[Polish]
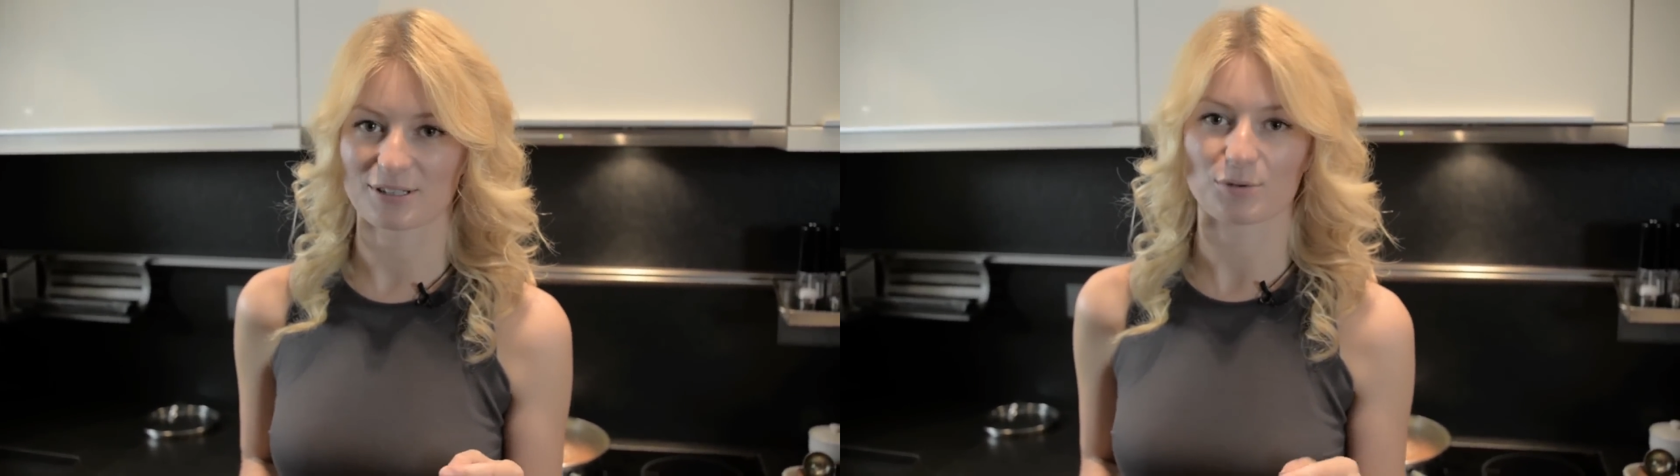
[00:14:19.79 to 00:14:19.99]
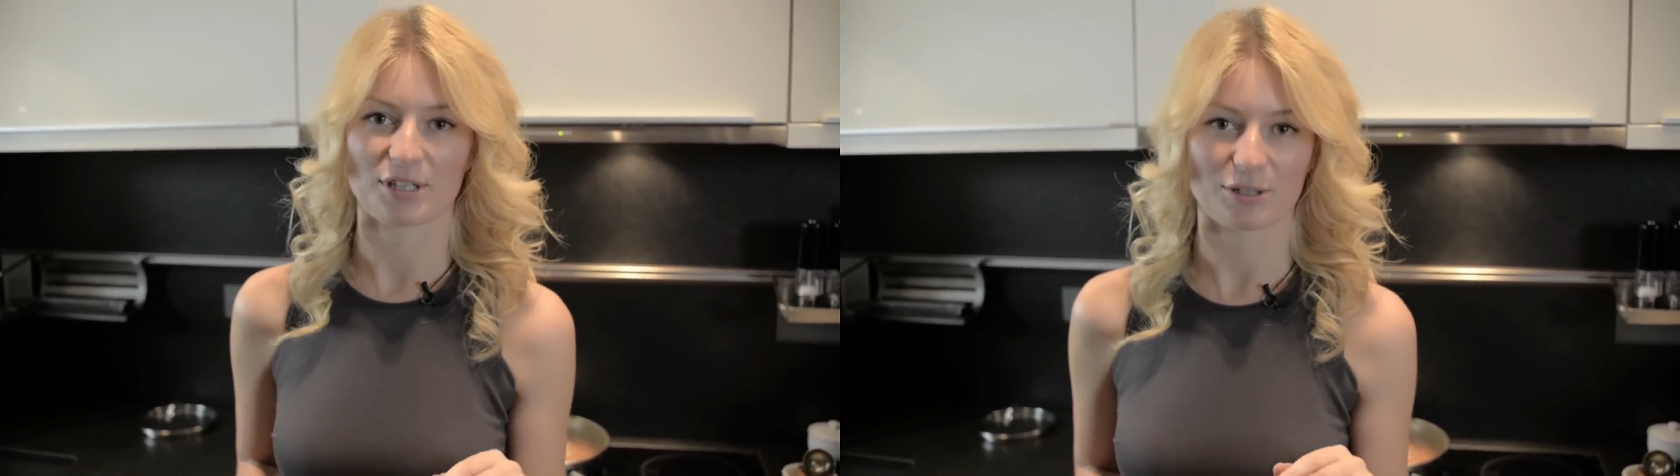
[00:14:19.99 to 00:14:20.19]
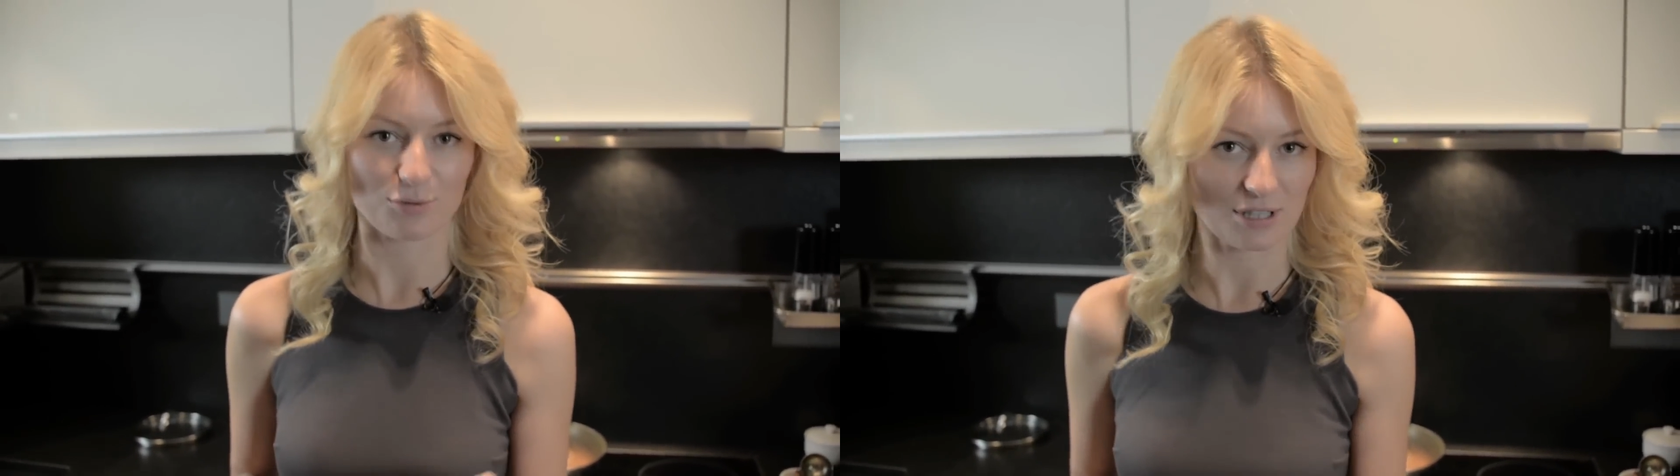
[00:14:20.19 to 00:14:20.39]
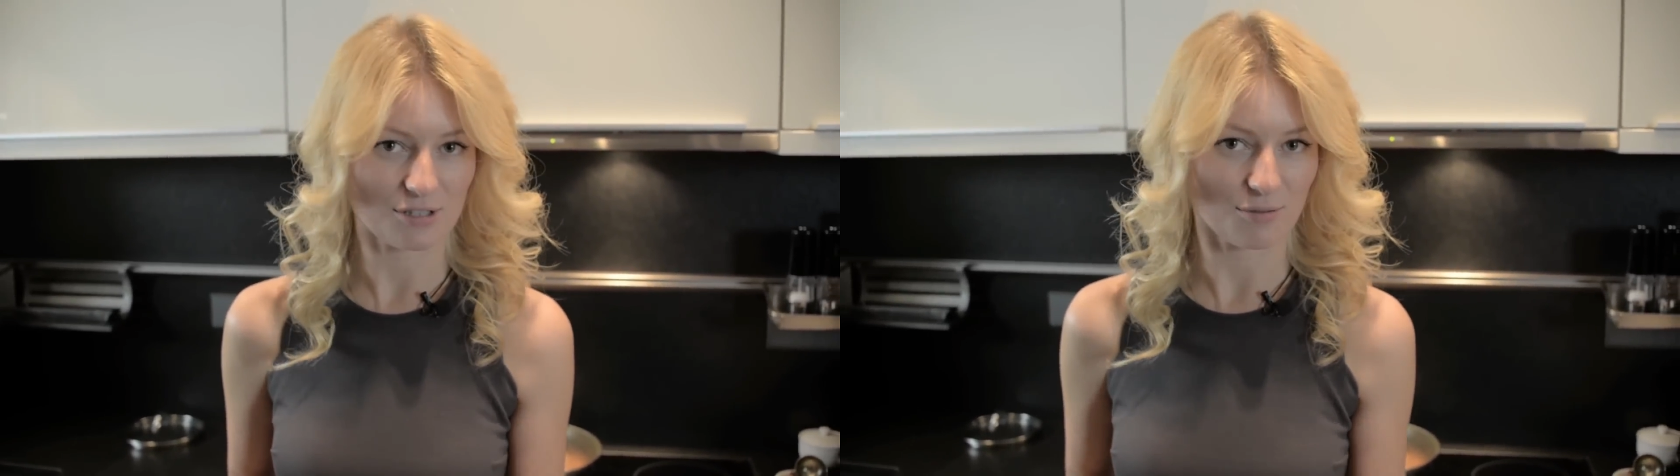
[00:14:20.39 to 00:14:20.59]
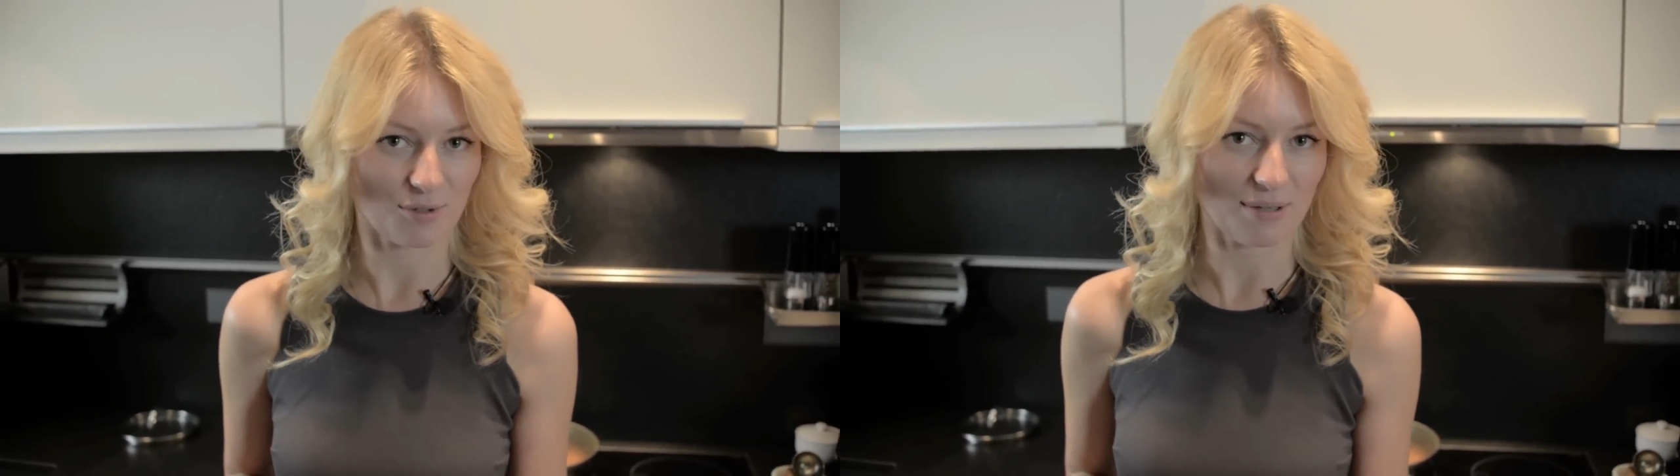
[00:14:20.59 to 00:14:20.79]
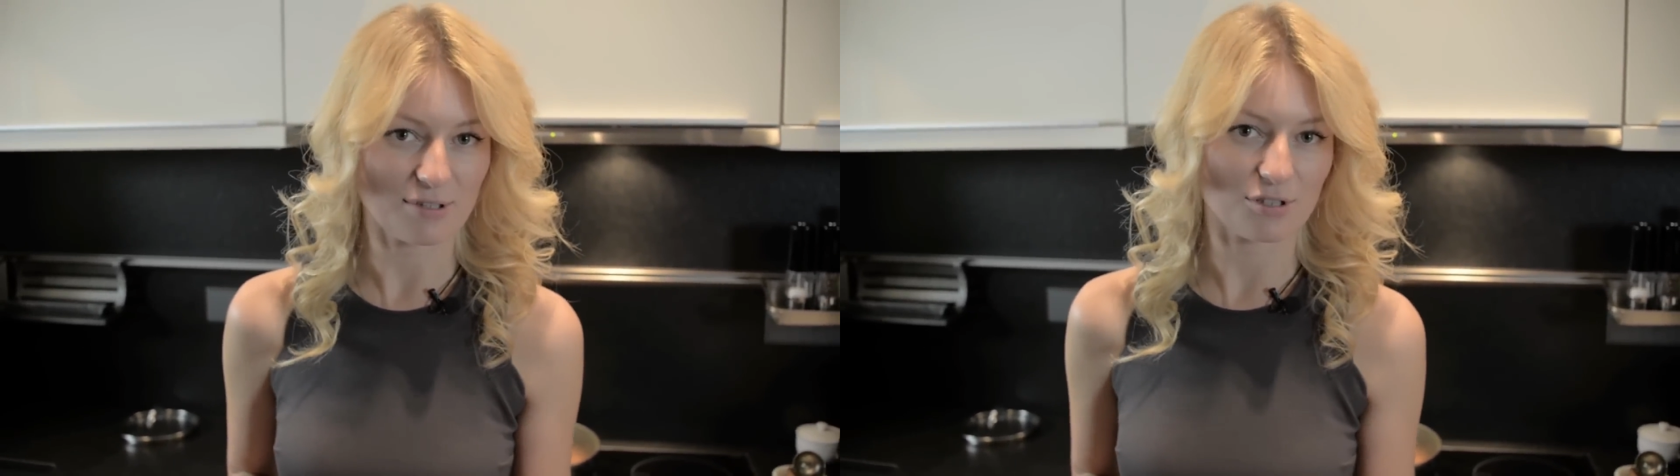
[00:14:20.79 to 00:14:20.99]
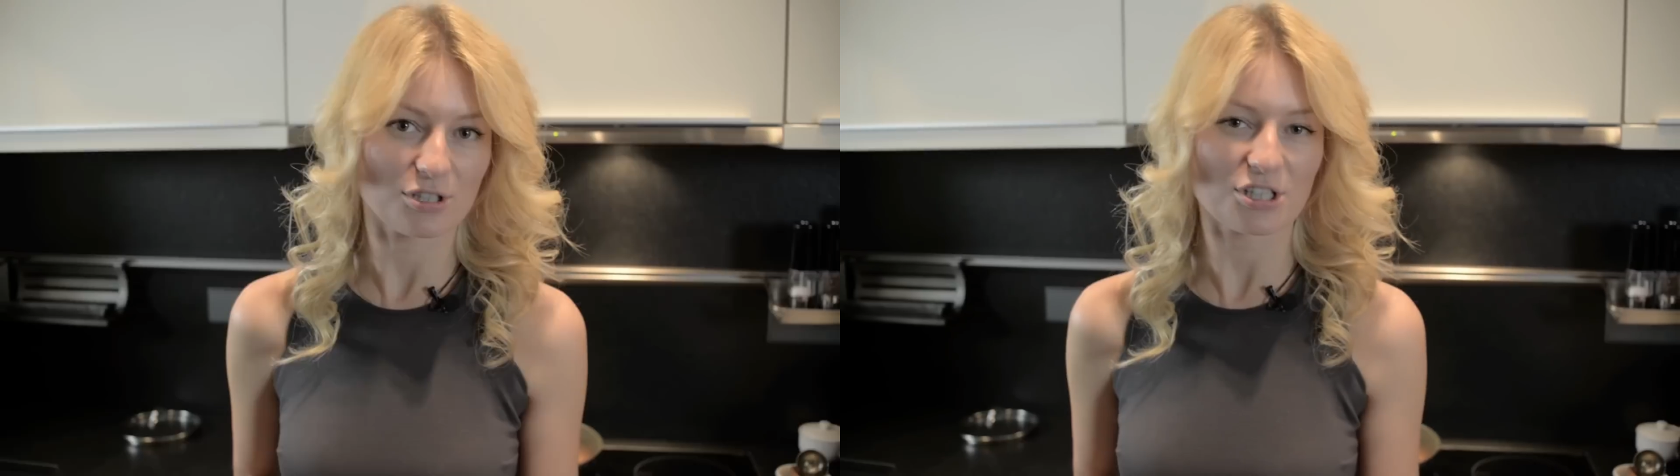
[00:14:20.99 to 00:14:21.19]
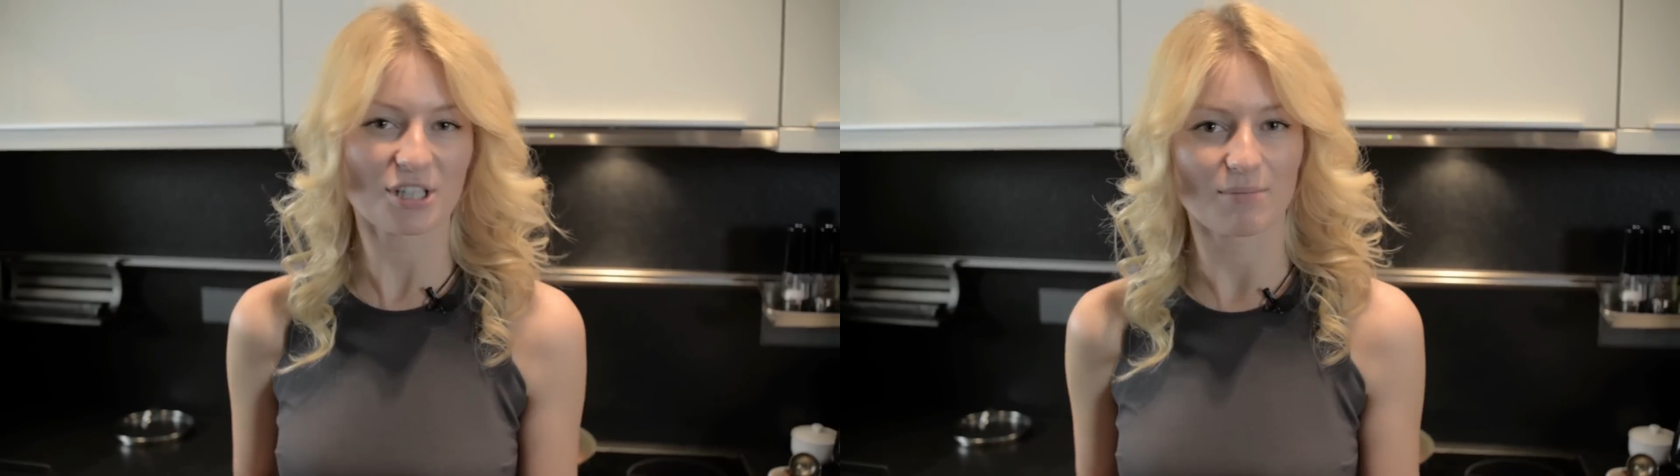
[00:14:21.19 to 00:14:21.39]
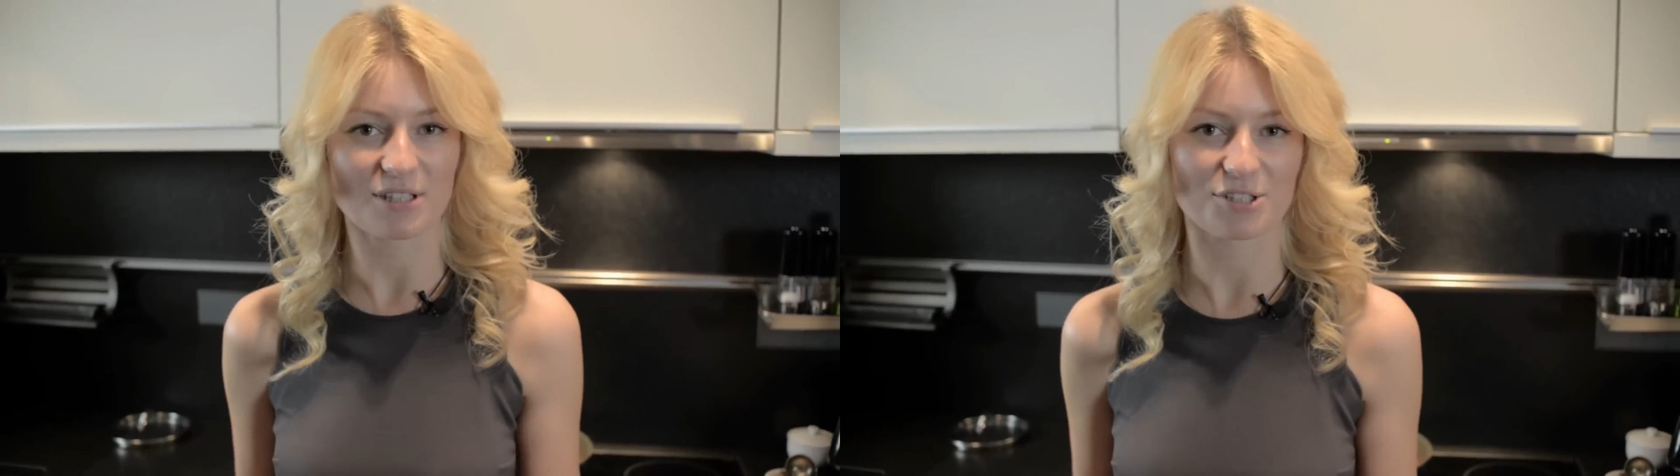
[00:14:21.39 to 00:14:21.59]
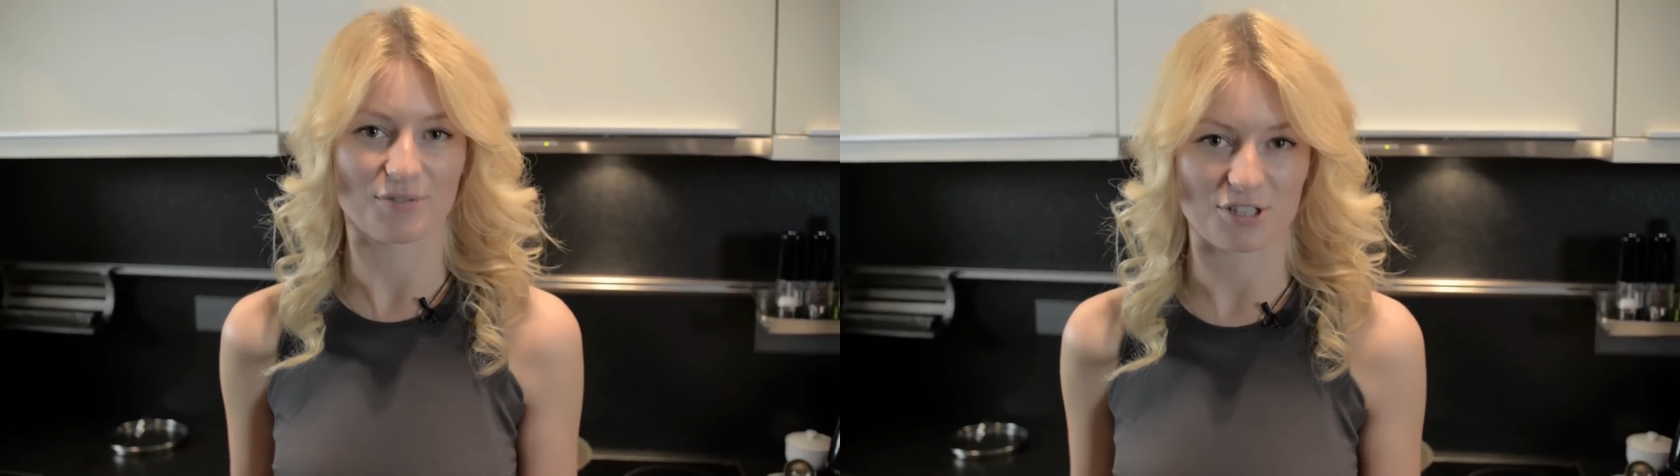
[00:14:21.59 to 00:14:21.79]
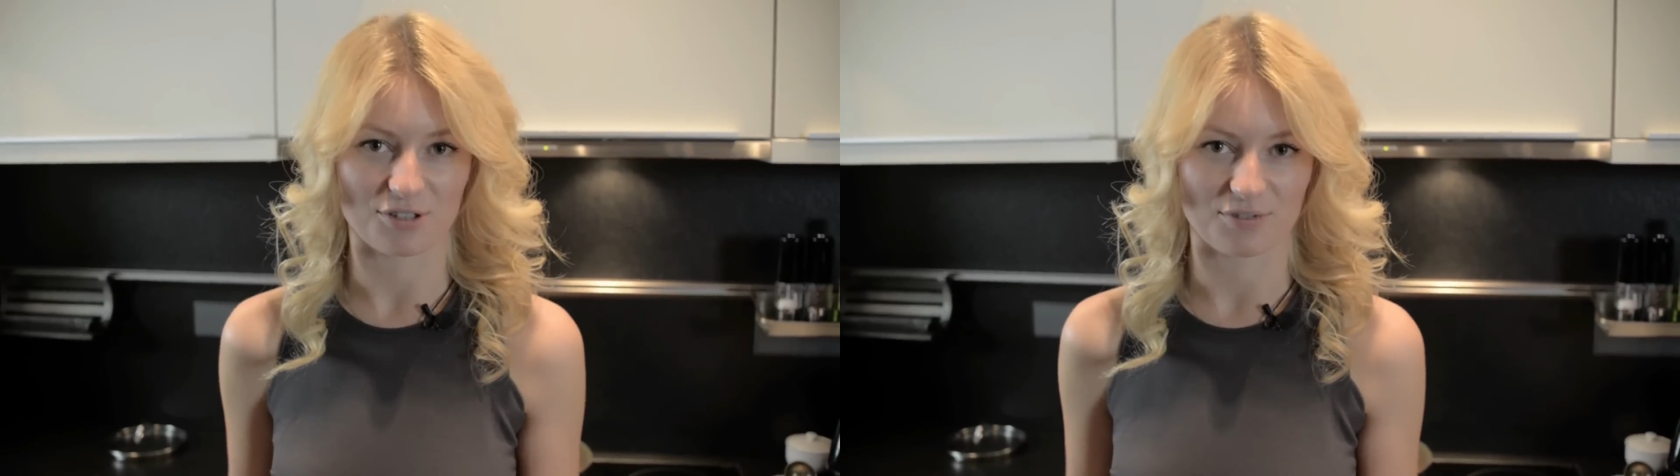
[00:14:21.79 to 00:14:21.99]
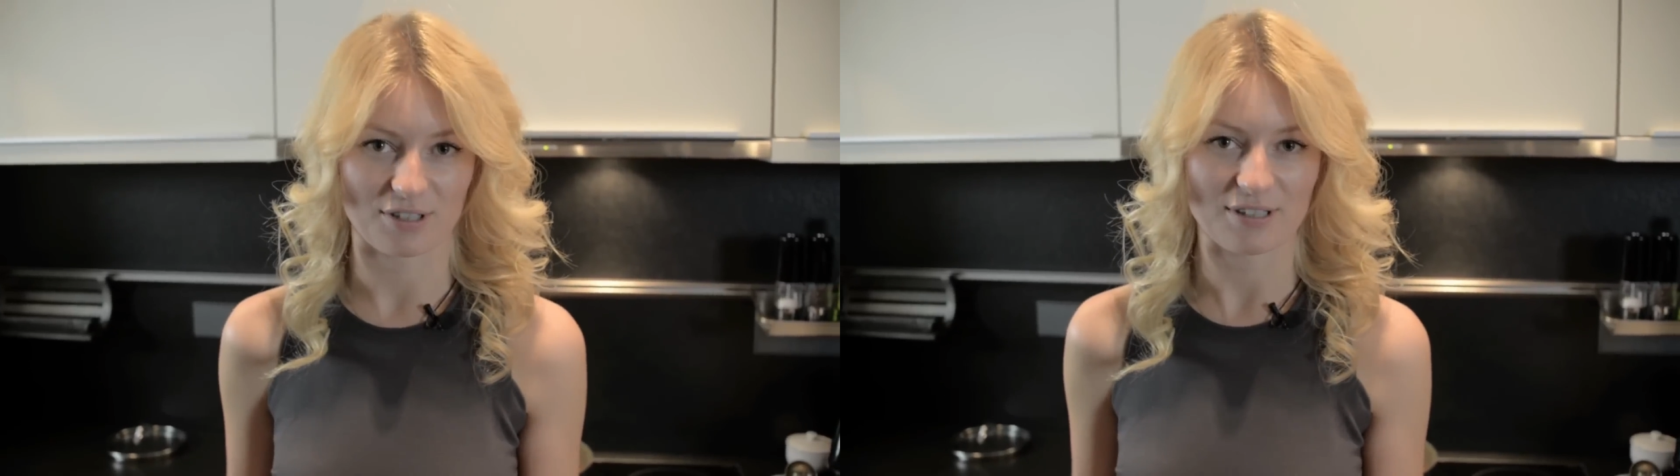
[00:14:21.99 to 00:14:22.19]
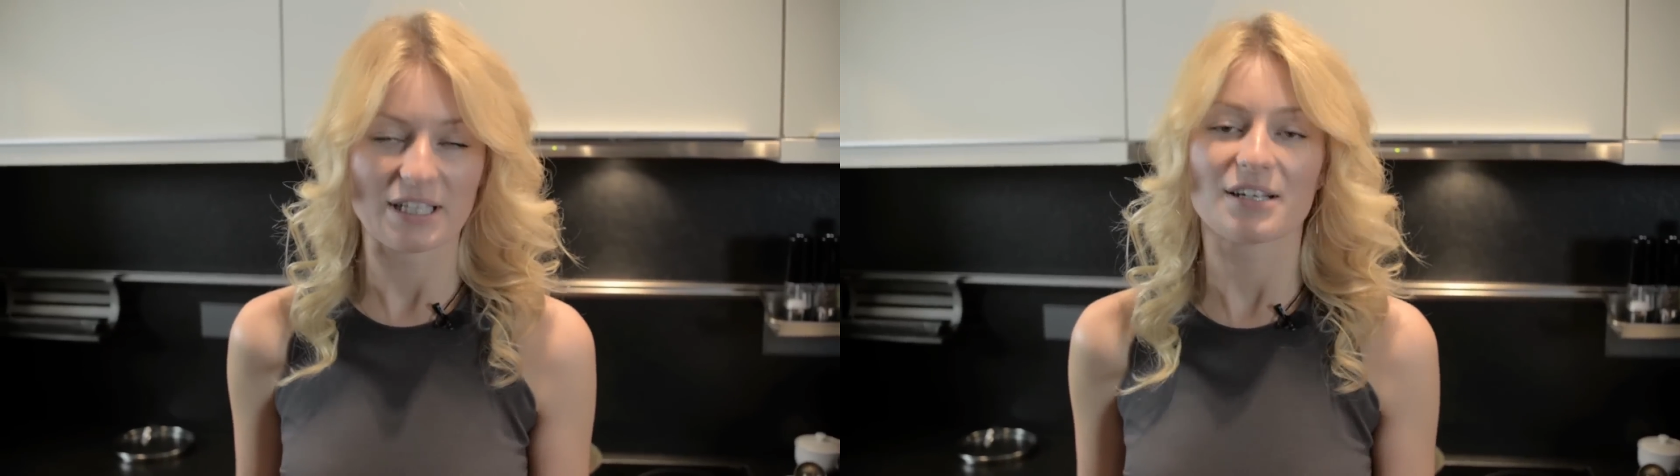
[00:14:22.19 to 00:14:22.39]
które ja tutaj zrobiłam, jest troszeczkę bardziej warzywne